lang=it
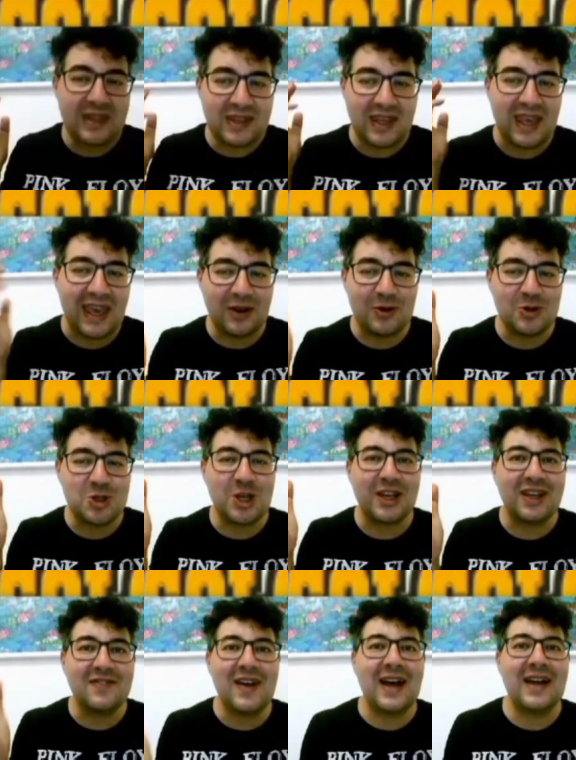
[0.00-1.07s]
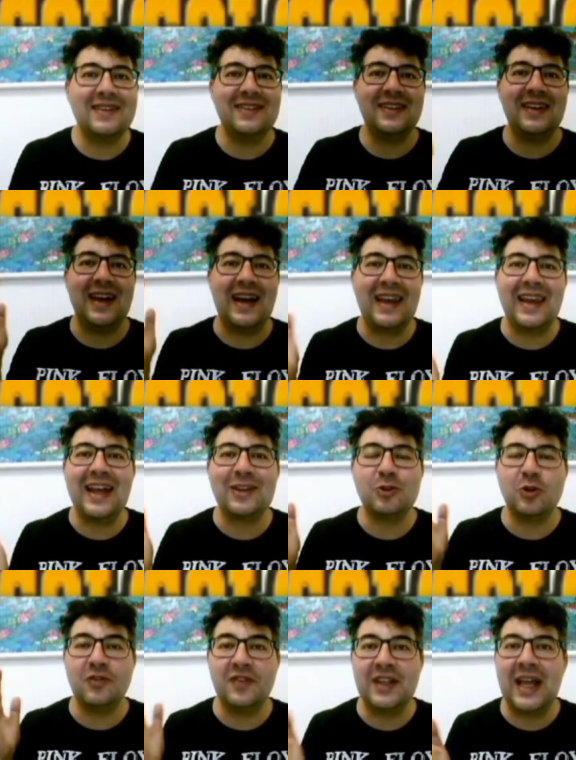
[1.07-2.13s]
Eccoci arrivati
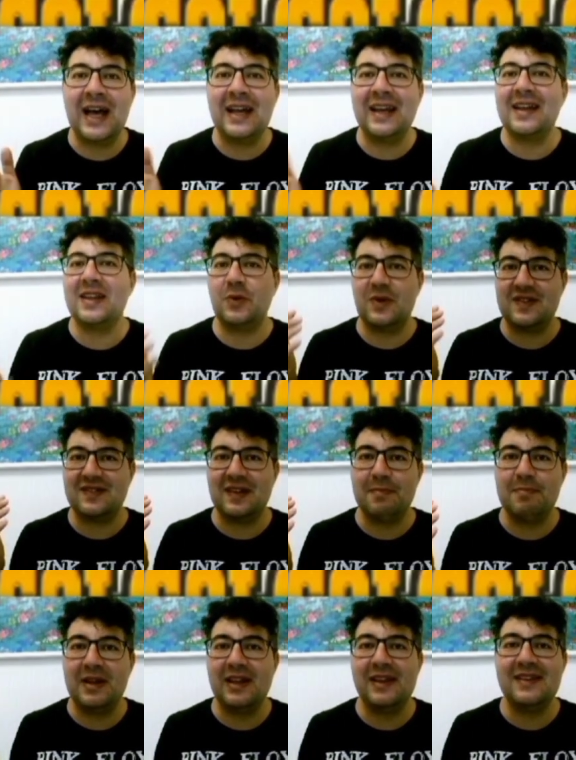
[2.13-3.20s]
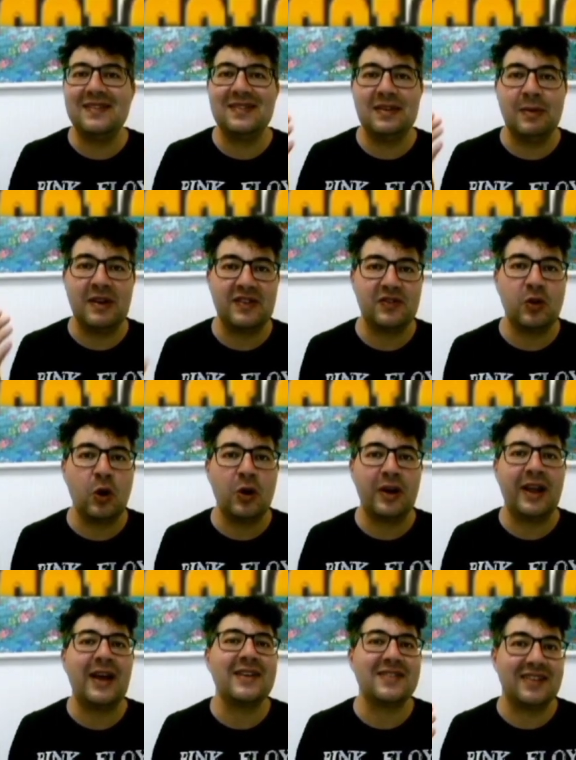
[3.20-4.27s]
all'atto finale di questa bellissima
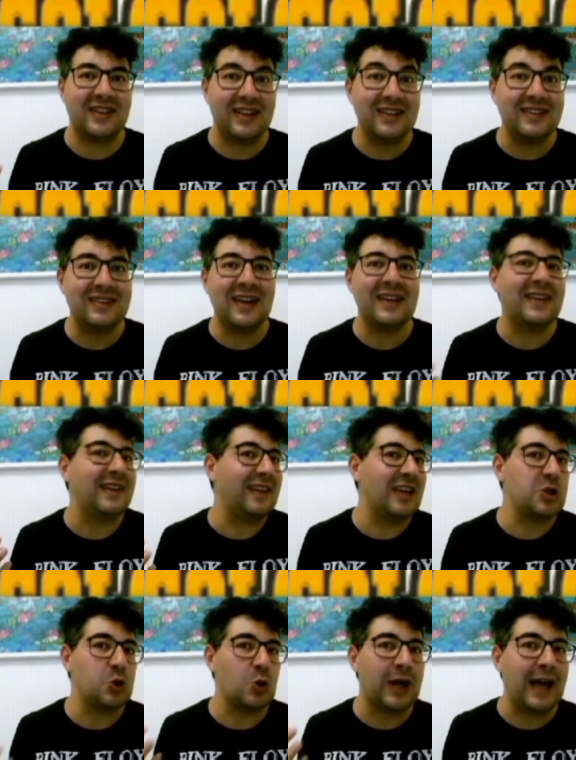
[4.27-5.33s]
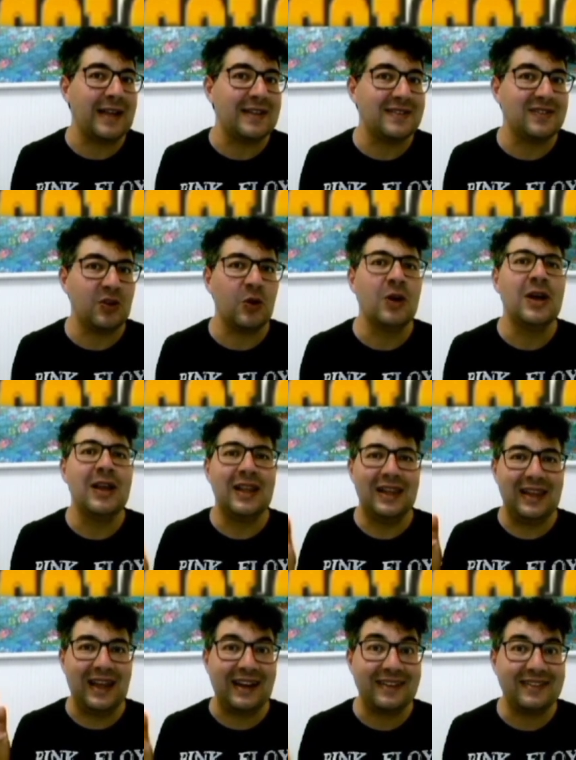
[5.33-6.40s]
storia scritta da Decio Canzio,
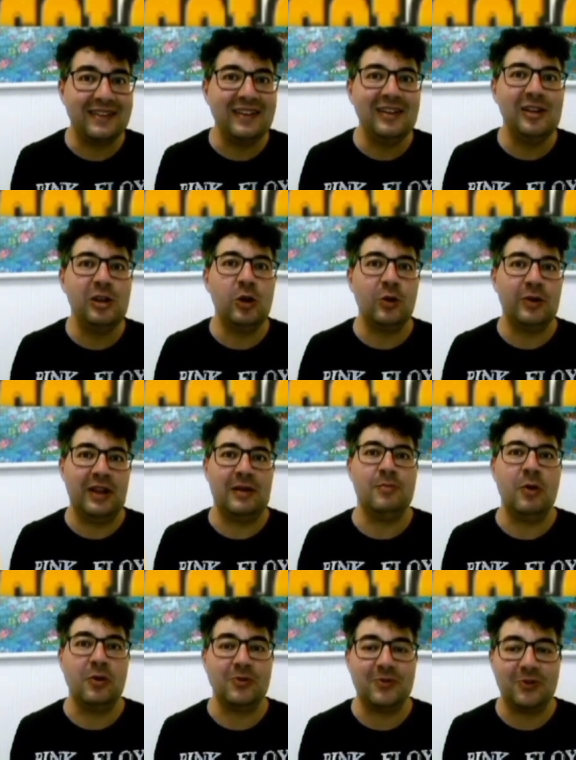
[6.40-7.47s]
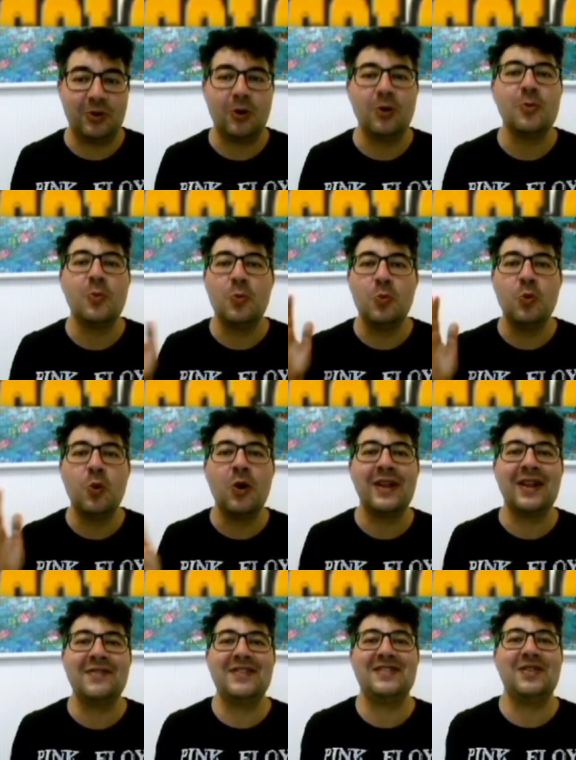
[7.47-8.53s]
l'artiglio del mostro.
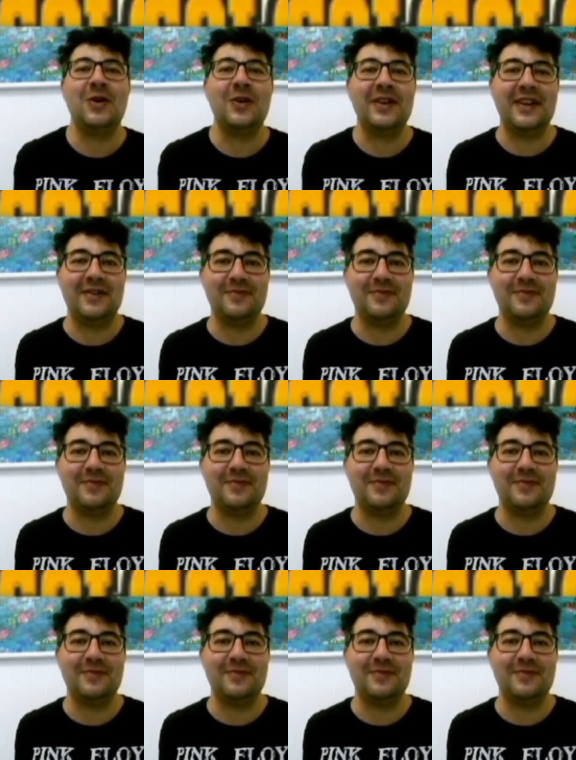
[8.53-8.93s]
Buona visione!